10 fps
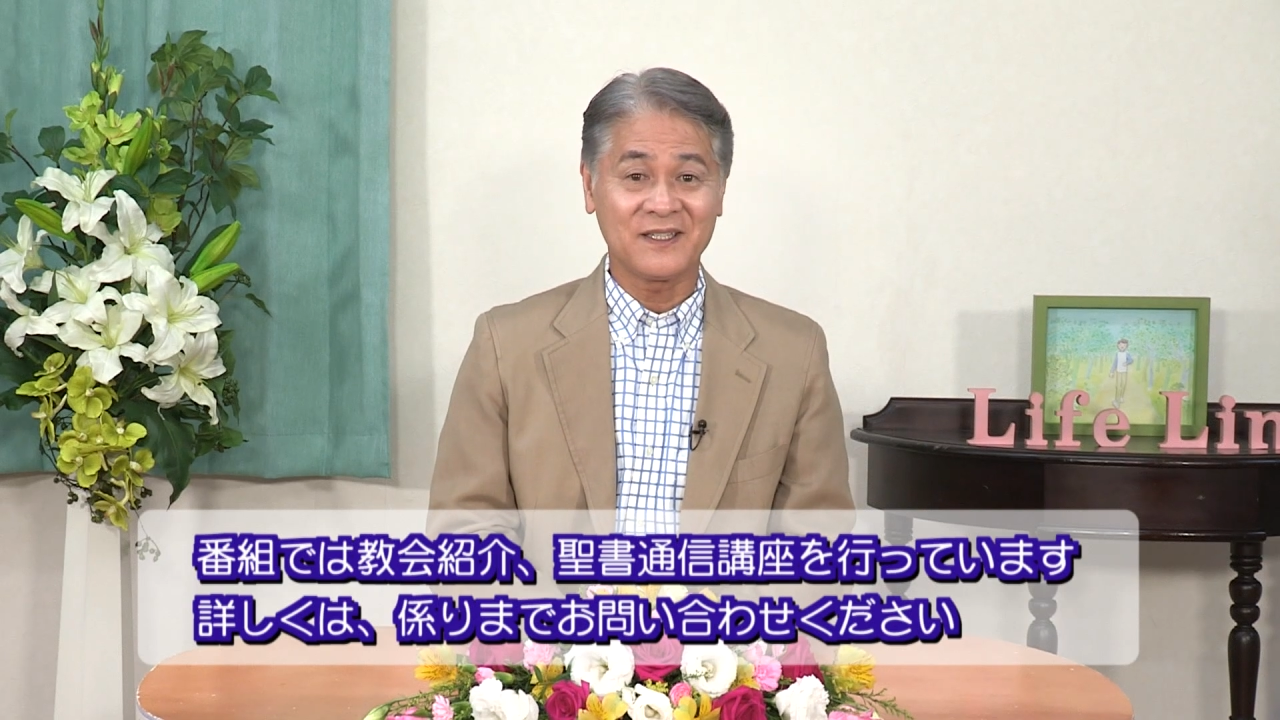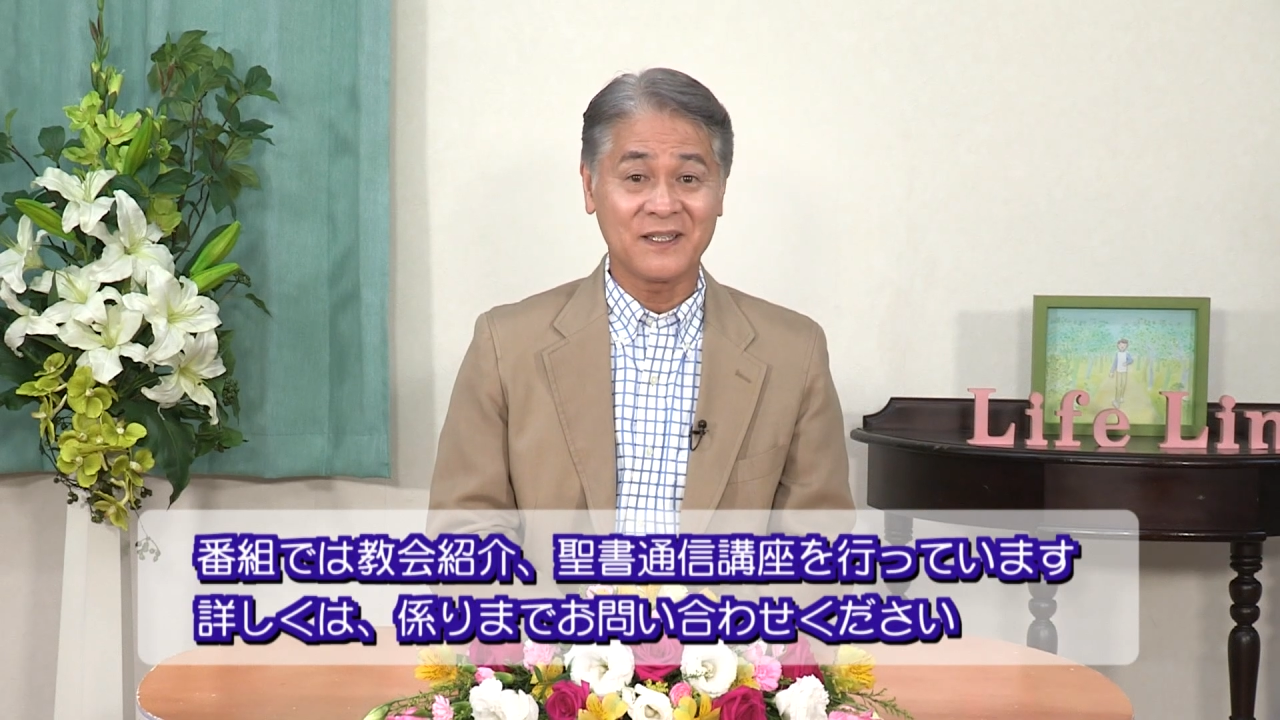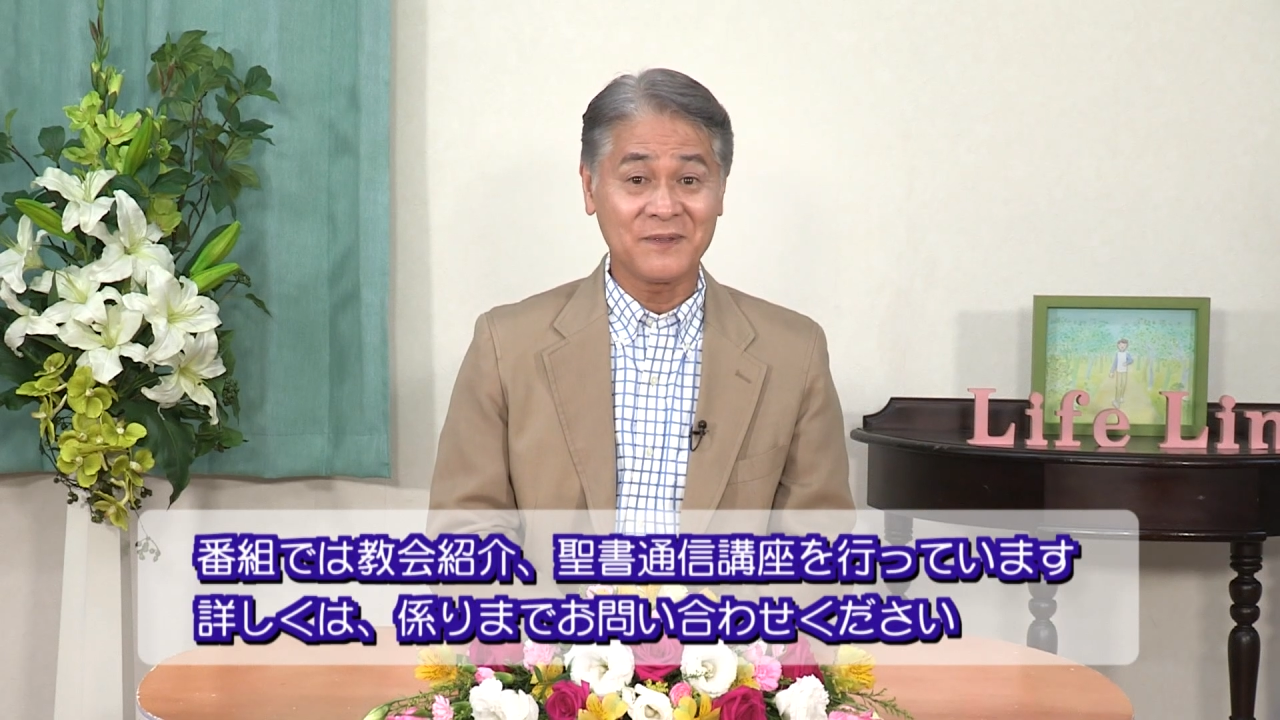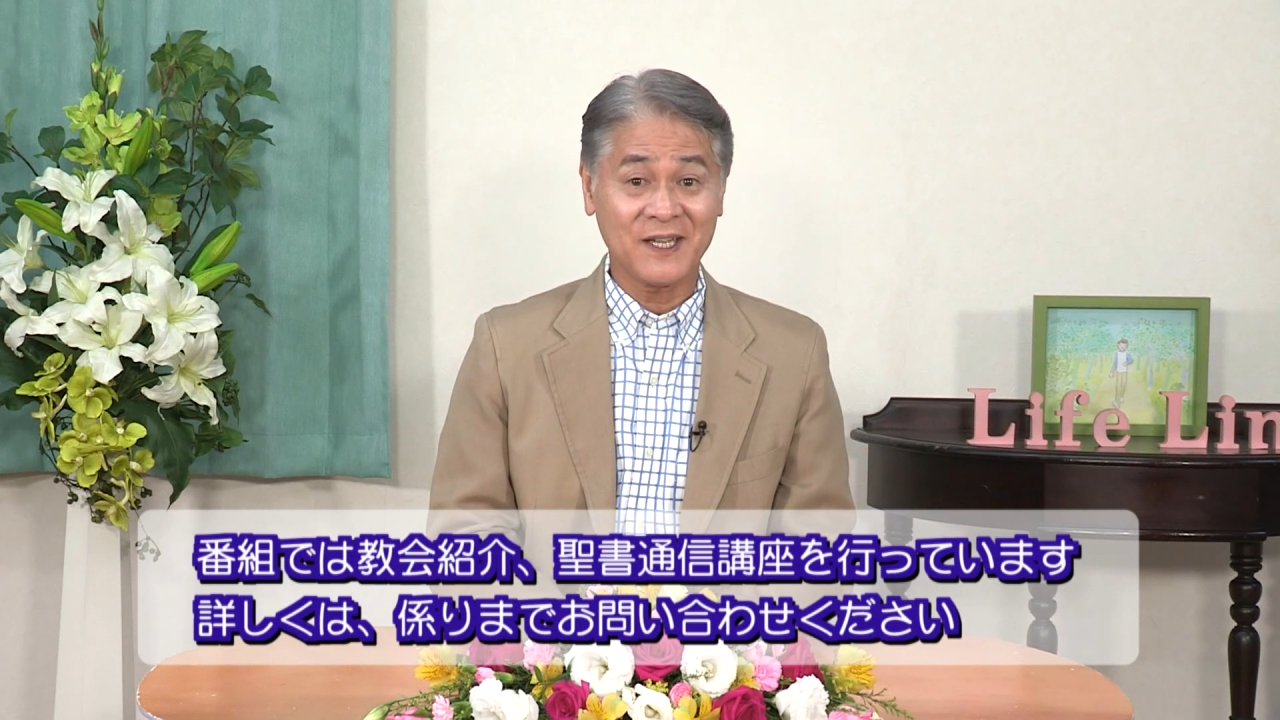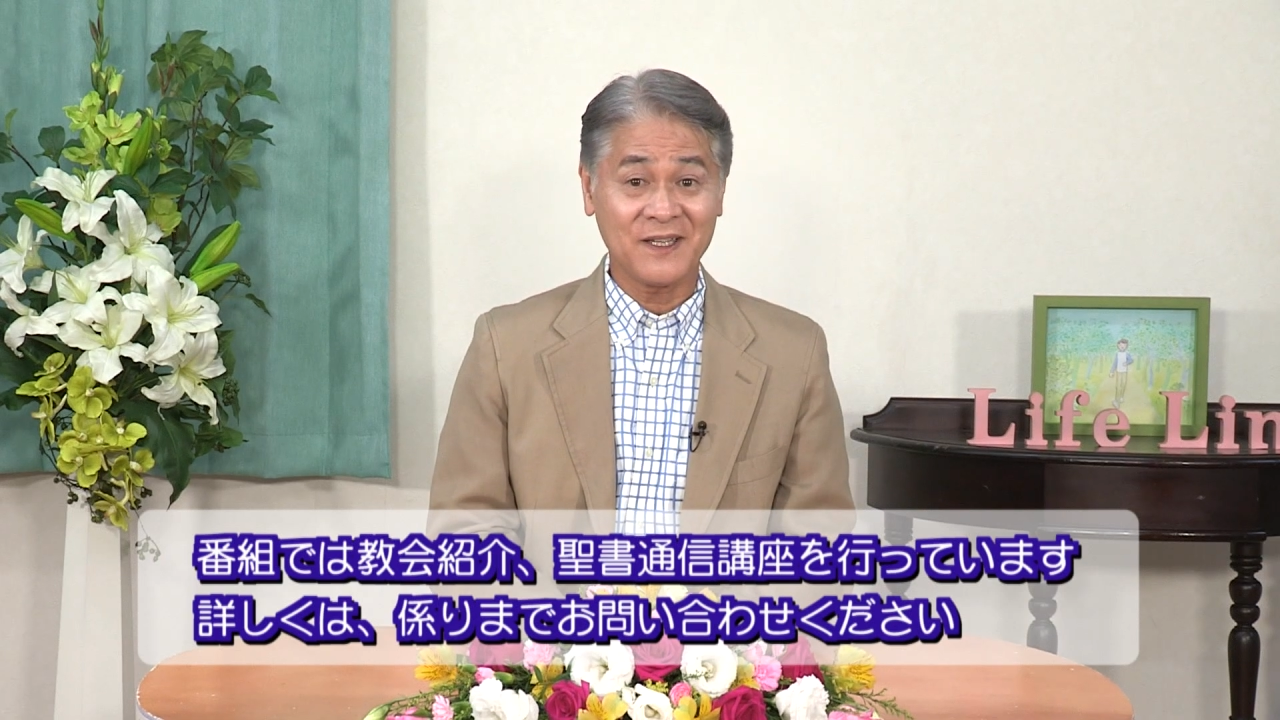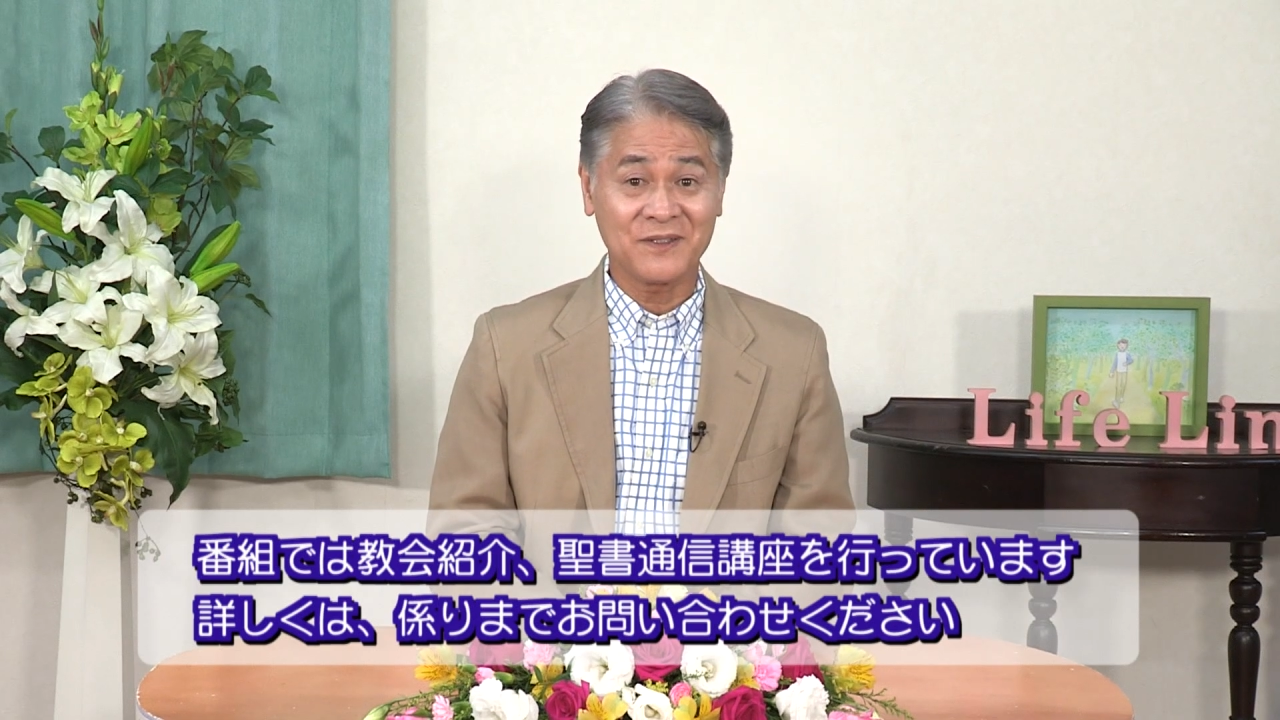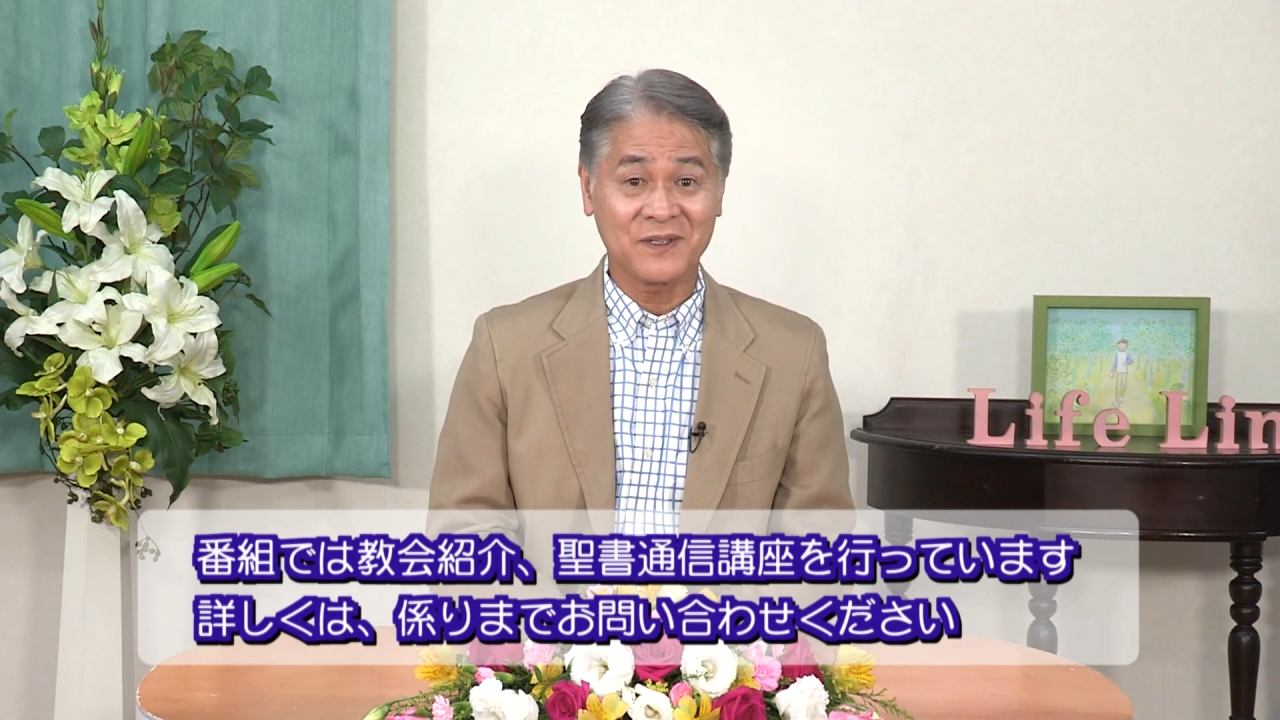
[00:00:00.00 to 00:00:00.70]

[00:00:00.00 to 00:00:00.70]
てみたい